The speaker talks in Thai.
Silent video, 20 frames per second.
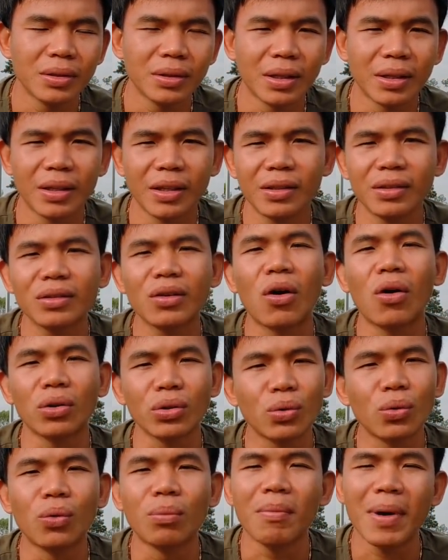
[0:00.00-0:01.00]
อย่าเน้นของ
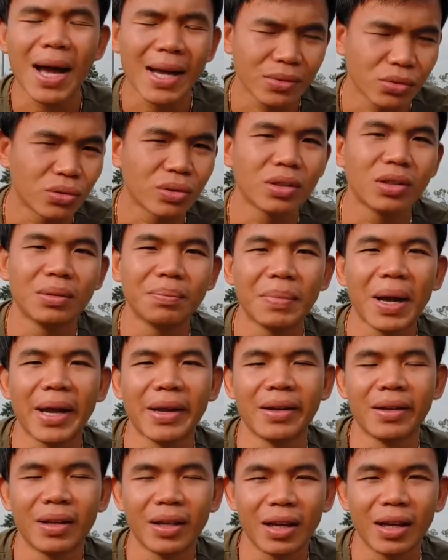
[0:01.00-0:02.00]
ถูกมากจนเกินไป
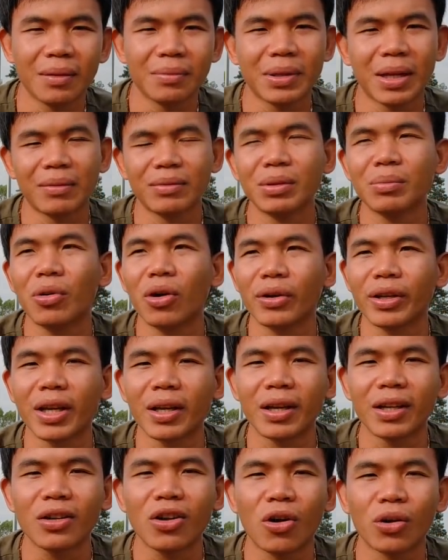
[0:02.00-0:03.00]
นะครับตามที่บอกอ
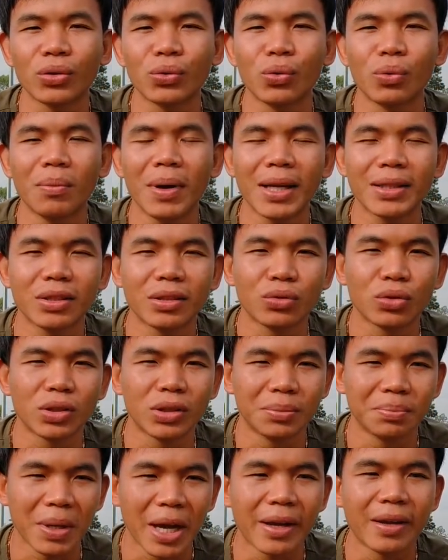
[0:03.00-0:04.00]
ย่าเน้นของถูกมากจนเกิ
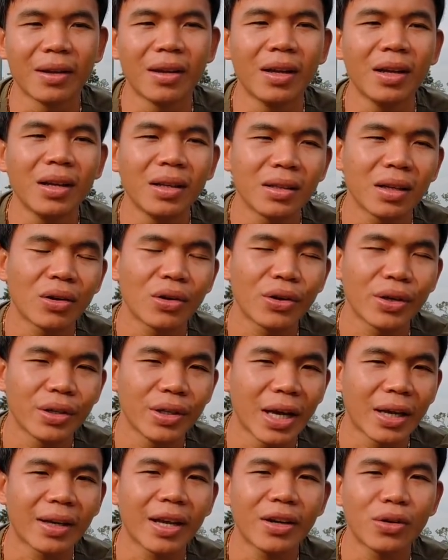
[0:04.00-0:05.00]
นไป ถ้าเรา
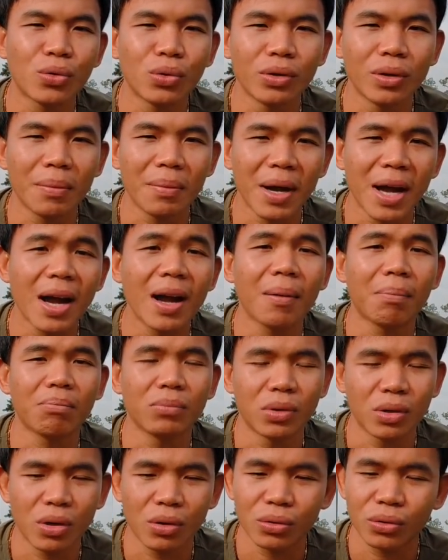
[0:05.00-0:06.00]
อยากได้คุณภาพ
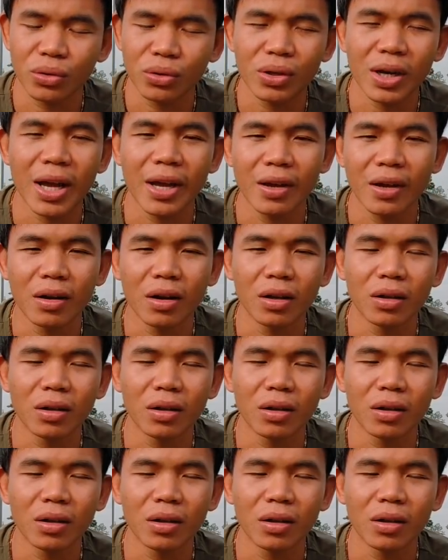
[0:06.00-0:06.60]
เราก็ต้องได้